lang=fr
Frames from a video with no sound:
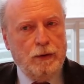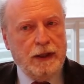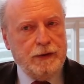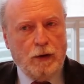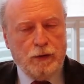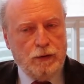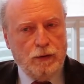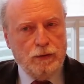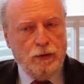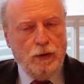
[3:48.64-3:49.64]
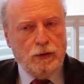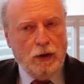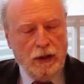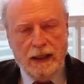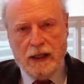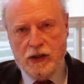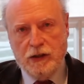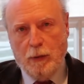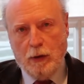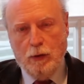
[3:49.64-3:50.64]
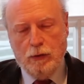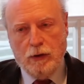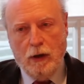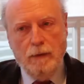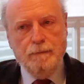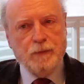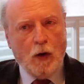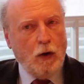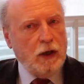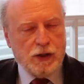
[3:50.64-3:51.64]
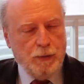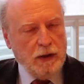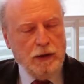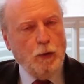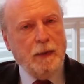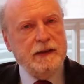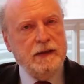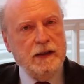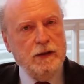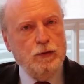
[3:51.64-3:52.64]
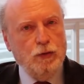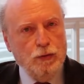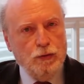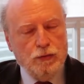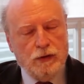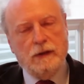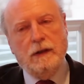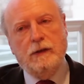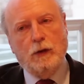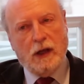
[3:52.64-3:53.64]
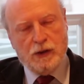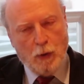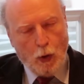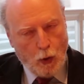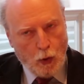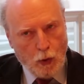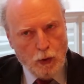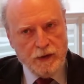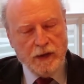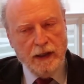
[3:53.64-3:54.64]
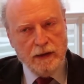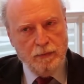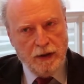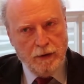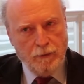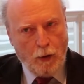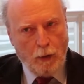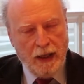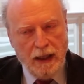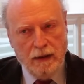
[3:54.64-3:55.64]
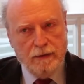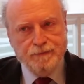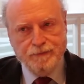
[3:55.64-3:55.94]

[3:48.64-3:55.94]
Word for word: l'extension de l'OTAN, l'élargissement de l'OTAN, engagements qui n'ont pas été tenus. C'était des engagements oraux, certes, mais formels,